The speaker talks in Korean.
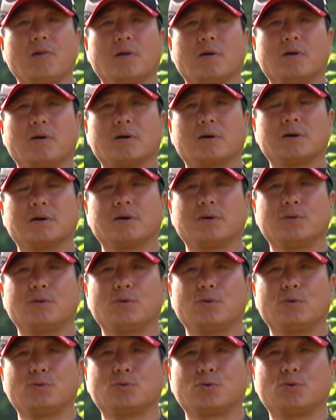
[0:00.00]
어,
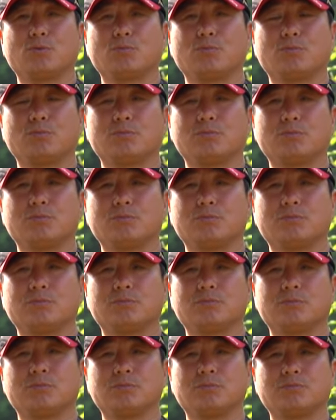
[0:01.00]
그걸로 좀
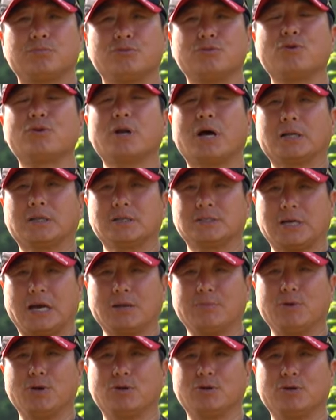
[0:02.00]
음, 붕어 낚는
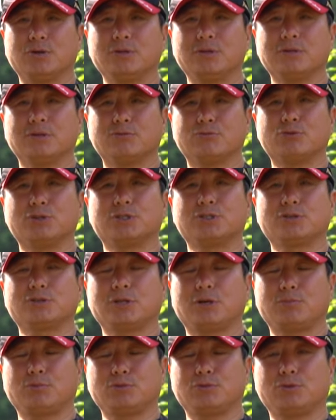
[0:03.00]
장면은 우리
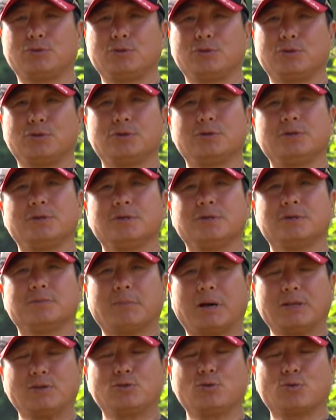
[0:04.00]
시청자분들
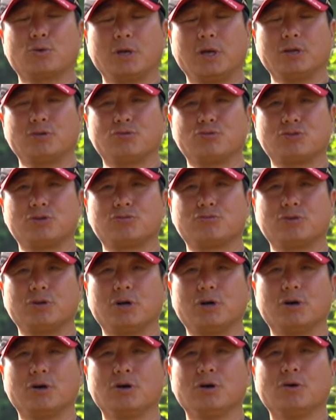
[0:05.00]
만족해
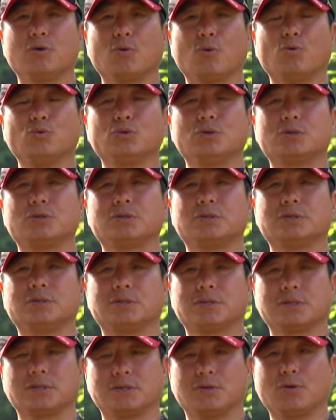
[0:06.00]
주시고요 오늘은
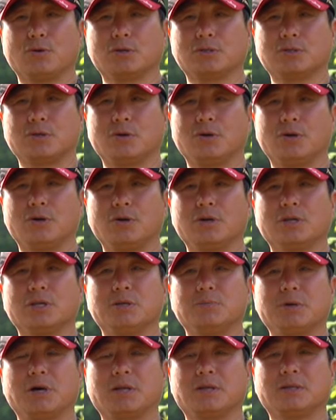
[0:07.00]
여기서
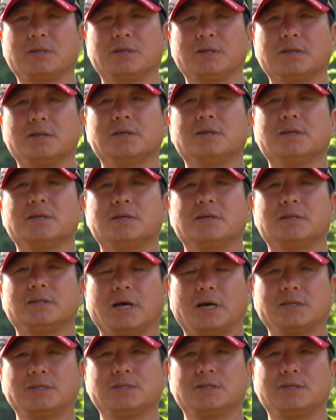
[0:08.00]
이만
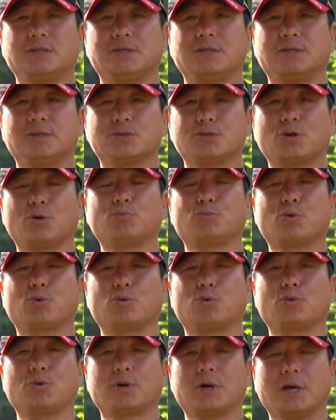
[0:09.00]
낚시를
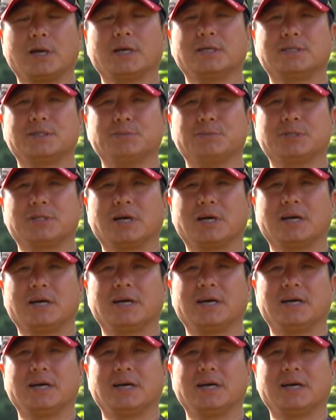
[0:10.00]
접도록 하겠습니다